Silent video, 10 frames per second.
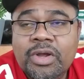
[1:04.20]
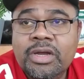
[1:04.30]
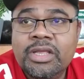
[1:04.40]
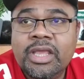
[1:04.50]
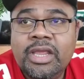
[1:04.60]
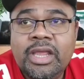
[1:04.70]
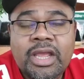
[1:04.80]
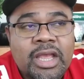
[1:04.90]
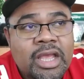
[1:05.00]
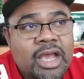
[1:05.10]
người thì
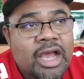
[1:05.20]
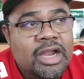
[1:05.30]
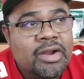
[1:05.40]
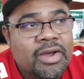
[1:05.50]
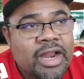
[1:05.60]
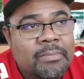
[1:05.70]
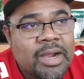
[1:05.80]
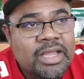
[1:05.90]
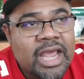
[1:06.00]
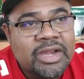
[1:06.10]
à, nói là
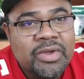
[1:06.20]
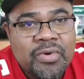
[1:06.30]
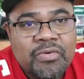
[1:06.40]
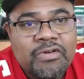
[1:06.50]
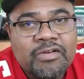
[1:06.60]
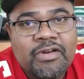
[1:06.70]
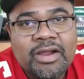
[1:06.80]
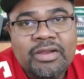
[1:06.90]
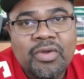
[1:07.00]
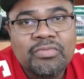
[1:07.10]
mất doanh thu vân vân
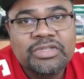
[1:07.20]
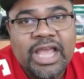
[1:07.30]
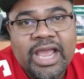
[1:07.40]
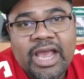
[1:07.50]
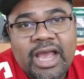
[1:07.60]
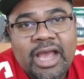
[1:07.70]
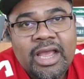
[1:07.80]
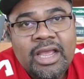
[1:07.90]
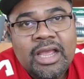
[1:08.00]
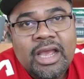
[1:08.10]
dũng sẽ à,
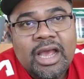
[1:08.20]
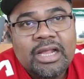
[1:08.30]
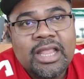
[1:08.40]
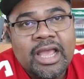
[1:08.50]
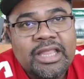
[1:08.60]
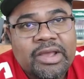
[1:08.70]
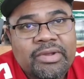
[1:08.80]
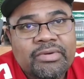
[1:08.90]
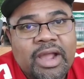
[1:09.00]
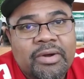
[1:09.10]
thể theo
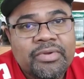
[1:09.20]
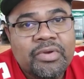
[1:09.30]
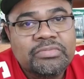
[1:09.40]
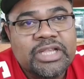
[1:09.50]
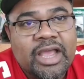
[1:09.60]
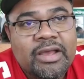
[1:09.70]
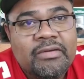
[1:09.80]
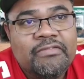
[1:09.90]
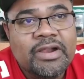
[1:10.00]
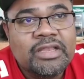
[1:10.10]
yêu cầu dũng sẽ
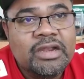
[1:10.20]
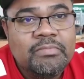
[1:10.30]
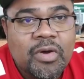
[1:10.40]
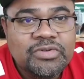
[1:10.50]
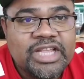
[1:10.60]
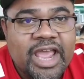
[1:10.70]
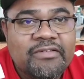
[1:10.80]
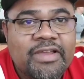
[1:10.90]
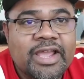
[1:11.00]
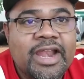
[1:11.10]
phân tích mổ xẻ
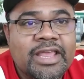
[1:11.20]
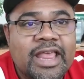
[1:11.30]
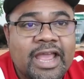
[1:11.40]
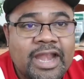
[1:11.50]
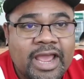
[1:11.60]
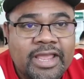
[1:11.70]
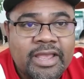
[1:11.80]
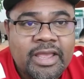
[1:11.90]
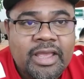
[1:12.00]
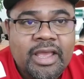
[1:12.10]
về cái đề tài này
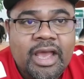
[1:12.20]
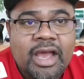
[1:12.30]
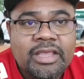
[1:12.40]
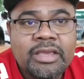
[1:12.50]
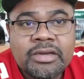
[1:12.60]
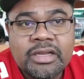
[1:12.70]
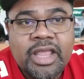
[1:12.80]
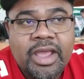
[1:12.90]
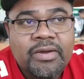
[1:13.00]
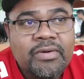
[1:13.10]
à, dựa
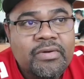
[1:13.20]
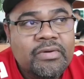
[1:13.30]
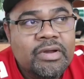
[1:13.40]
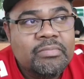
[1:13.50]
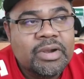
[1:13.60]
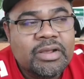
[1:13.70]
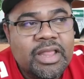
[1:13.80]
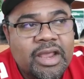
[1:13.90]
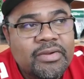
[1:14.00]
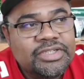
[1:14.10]
theo mình có
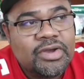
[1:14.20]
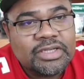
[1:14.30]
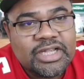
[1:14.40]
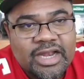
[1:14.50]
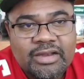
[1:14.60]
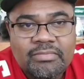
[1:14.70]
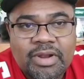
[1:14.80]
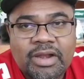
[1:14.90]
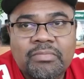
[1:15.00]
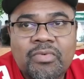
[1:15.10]
thể nói so sánh
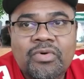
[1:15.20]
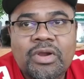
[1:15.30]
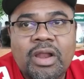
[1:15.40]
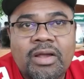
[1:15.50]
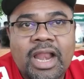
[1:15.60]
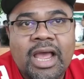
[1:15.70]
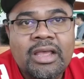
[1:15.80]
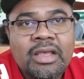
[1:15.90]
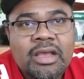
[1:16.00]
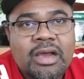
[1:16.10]
mình không muốn nói là
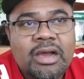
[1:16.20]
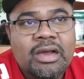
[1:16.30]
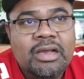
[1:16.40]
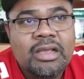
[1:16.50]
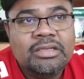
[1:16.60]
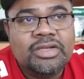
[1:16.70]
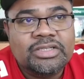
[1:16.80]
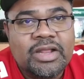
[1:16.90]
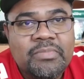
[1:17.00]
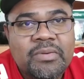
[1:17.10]
à, so
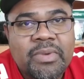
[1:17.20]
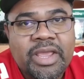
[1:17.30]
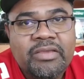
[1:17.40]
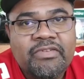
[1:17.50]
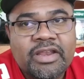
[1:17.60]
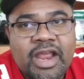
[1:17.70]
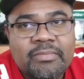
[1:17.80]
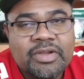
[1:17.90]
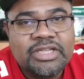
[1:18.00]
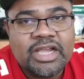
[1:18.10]
sánh bên mỹ với việt
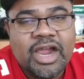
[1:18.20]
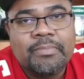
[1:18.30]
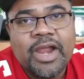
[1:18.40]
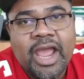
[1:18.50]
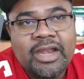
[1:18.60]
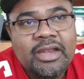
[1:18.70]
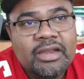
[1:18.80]
nam nó sẽ khập khển